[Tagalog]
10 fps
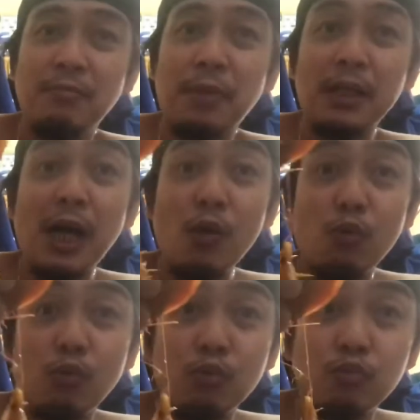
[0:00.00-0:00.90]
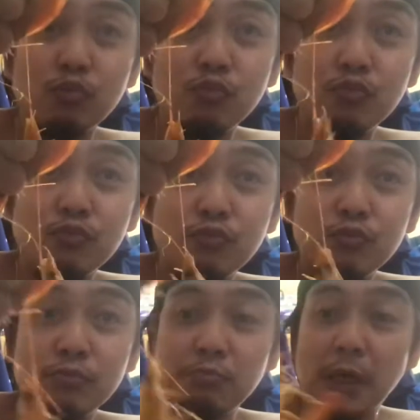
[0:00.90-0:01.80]
Padaw.
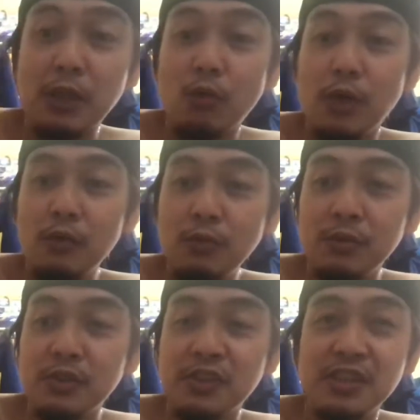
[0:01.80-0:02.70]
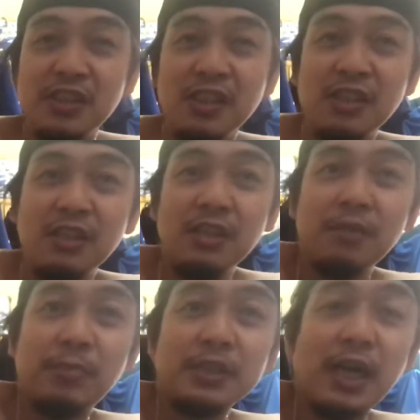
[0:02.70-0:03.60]
Padaw ka no?
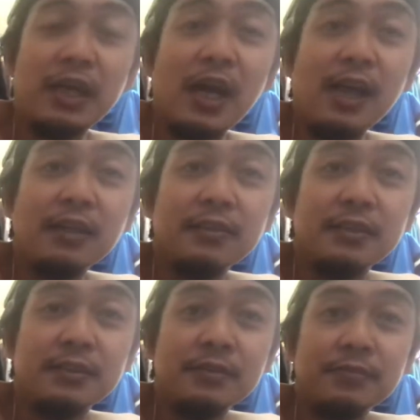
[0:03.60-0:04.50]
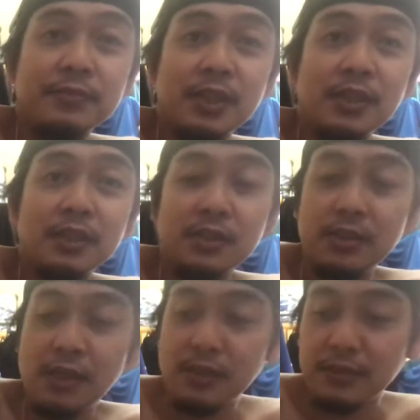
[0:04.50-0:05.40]
Pasayan. Hmm. Natati si
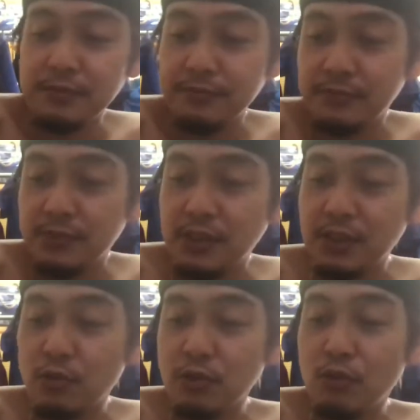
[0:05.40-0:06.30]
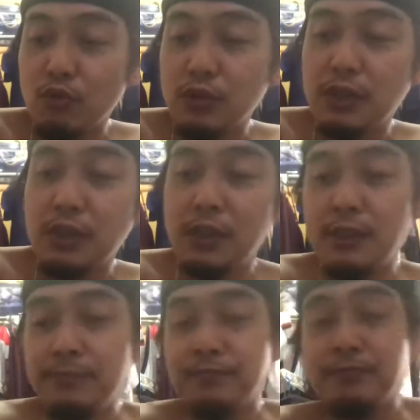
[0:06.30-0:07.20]
daw isawsaw ko
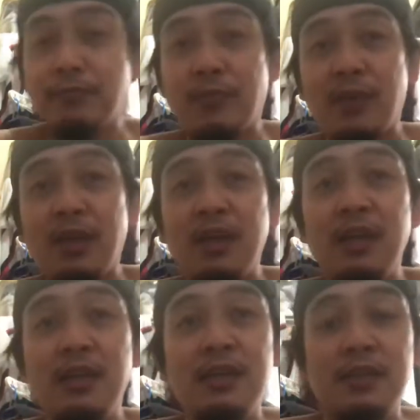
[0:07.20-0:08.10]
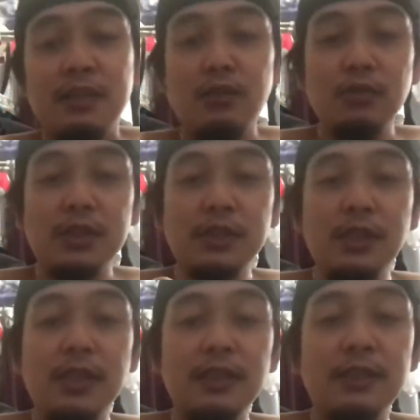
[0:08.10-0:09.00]
ti yung
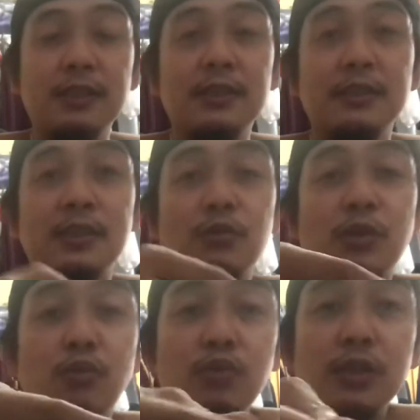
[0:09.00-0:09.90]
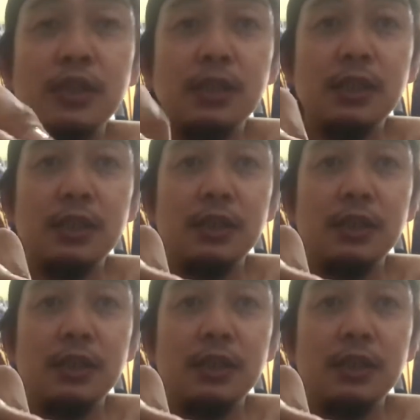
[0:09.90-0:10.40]
tasilay isawsaw ko ti